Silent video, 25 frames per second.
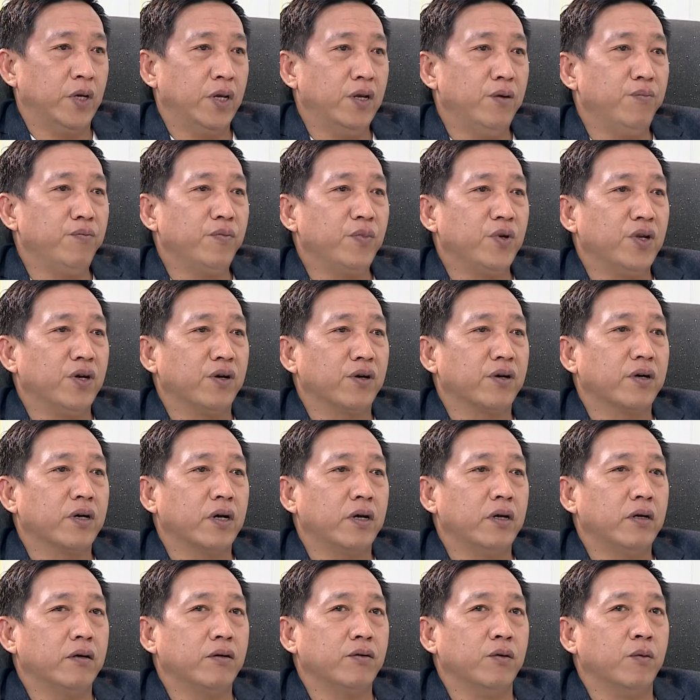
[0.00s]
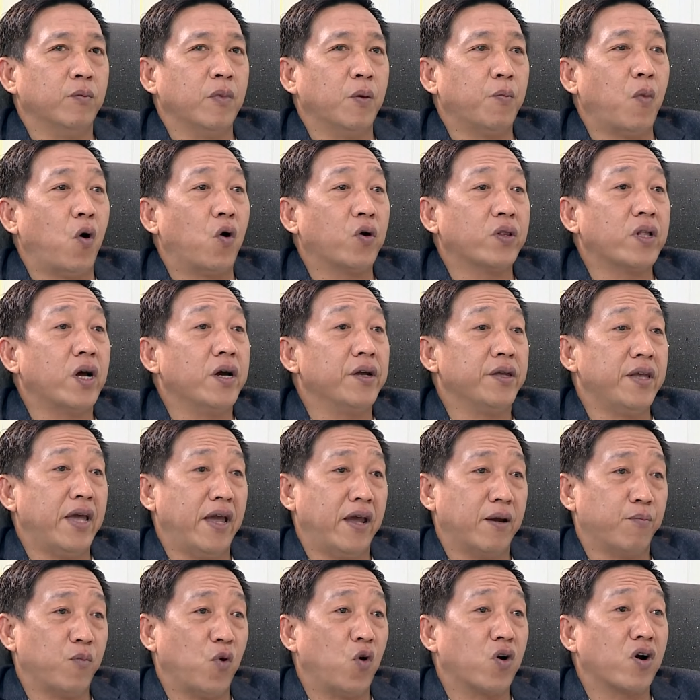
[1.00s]
hiếm những cái người mà bỏ thời
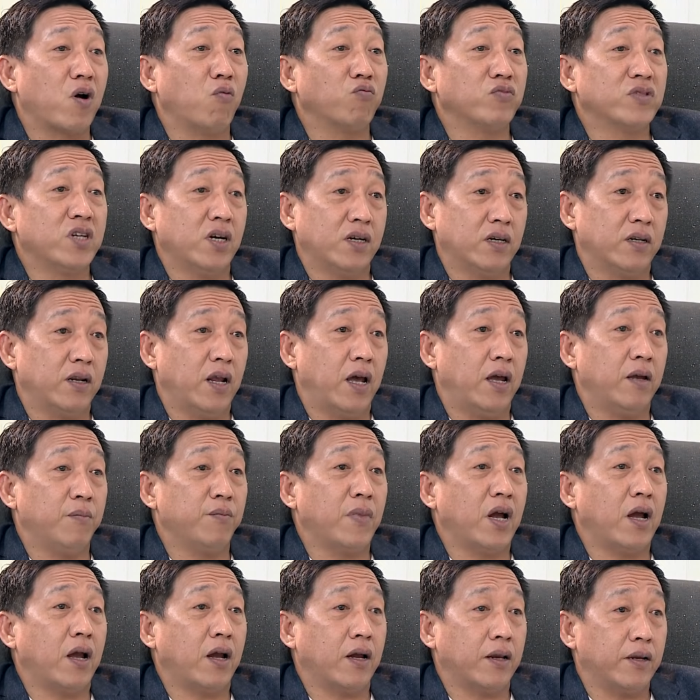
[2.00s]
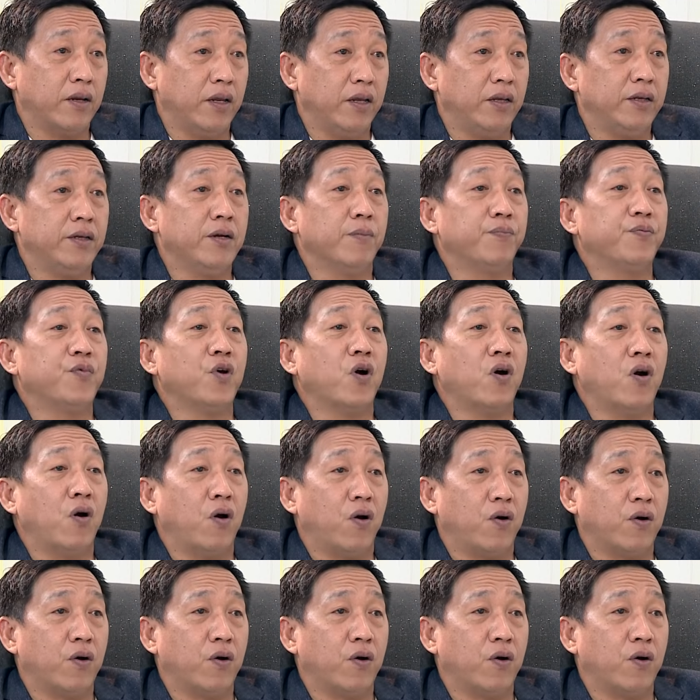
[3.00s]
gian bỏ công sức để mà đi giúp cho họ